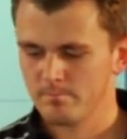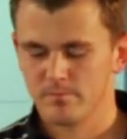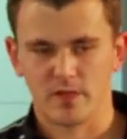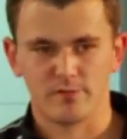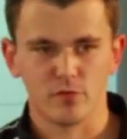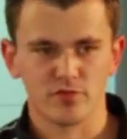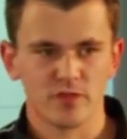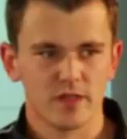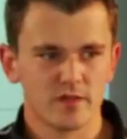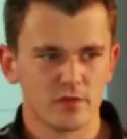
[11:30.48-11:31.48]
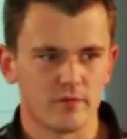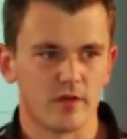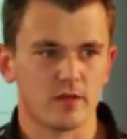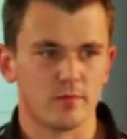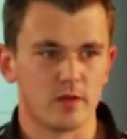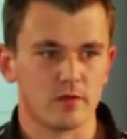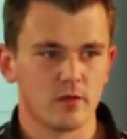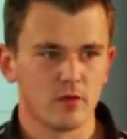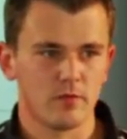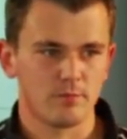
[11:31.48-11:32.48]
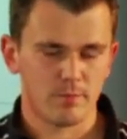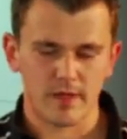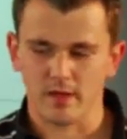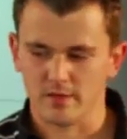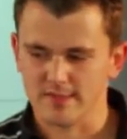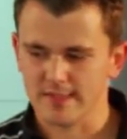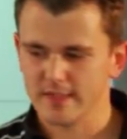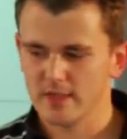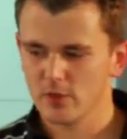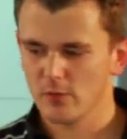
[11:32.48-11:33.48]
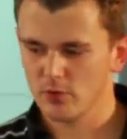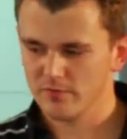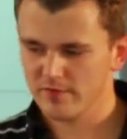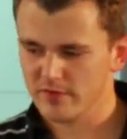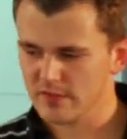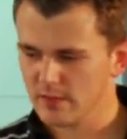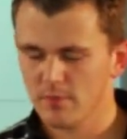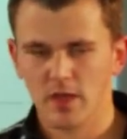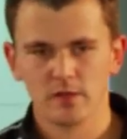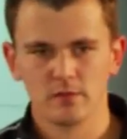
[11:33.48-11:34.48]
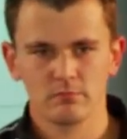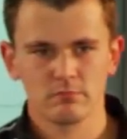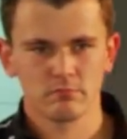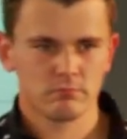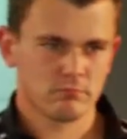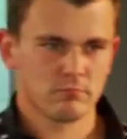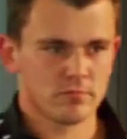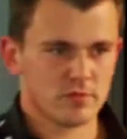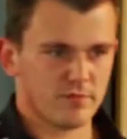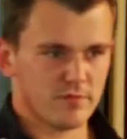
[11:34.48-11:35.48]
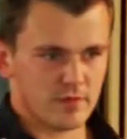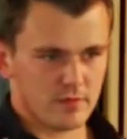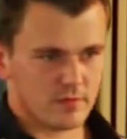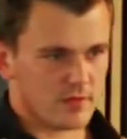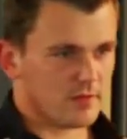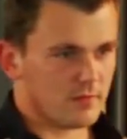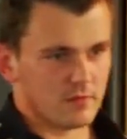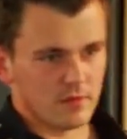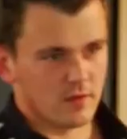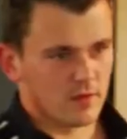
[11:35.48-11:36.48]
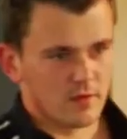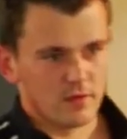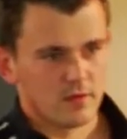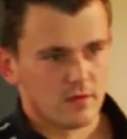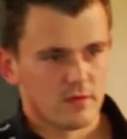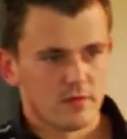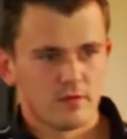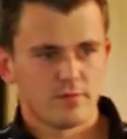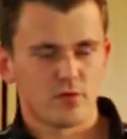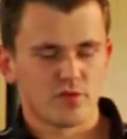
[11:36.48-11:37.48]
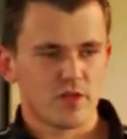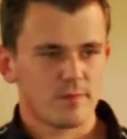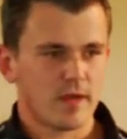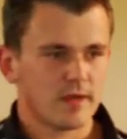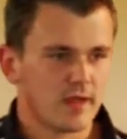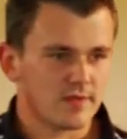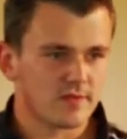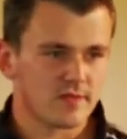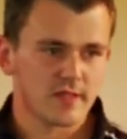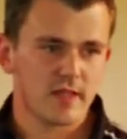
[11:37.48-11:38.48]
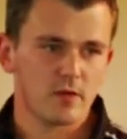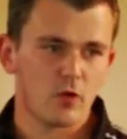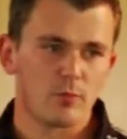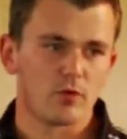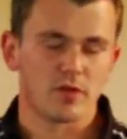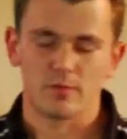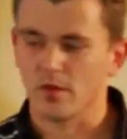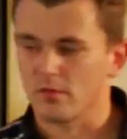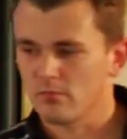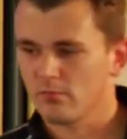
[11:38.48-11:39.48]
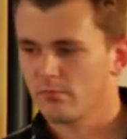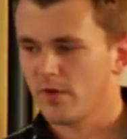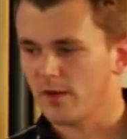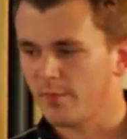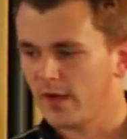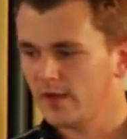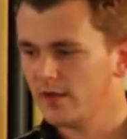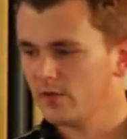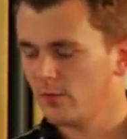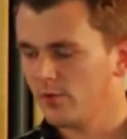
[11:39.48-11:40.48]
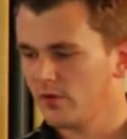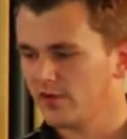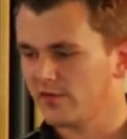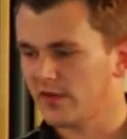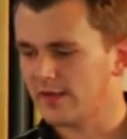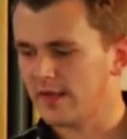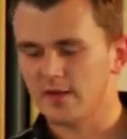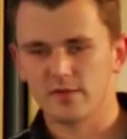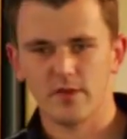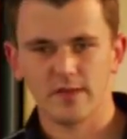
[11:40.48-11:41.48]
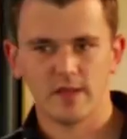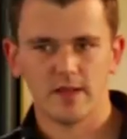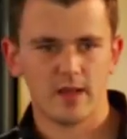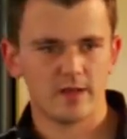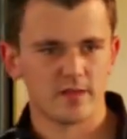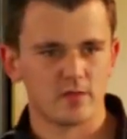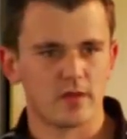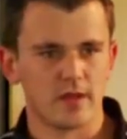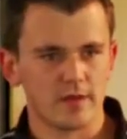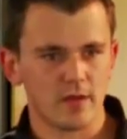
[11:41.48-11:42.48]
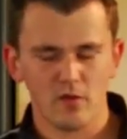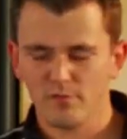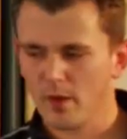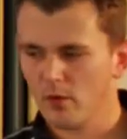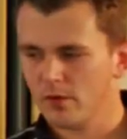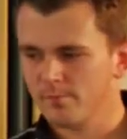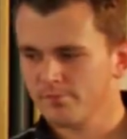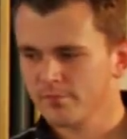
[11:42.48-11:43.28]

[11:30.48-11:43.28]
dann funktioniert der Server nicht mehr. Und bei einer seriellen Kopplung, wie wir es eben hatten, dann, äh, dann funktioniert meine ganze serielle Kopplung nicht mehr meiner parallelen Kopplung ist es halt anders, weil ich da ja alles redundant aufbaue.